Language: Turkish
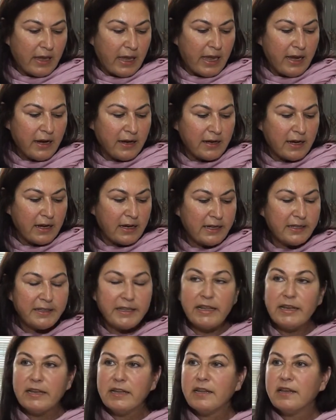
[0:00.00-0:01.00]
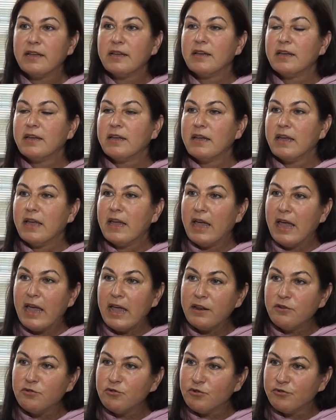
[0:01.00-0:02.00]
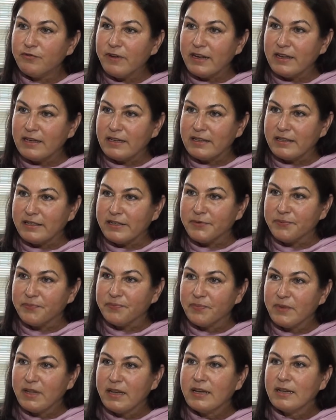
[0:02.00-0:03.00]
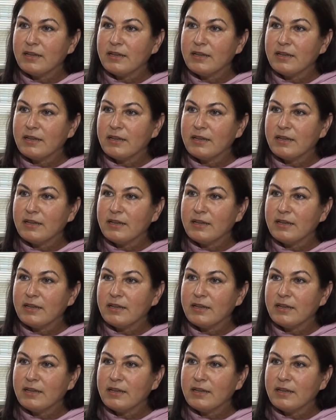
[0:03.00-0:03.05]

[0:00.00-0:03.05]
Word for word: en kaliteli, en, en güvenilir. Evet.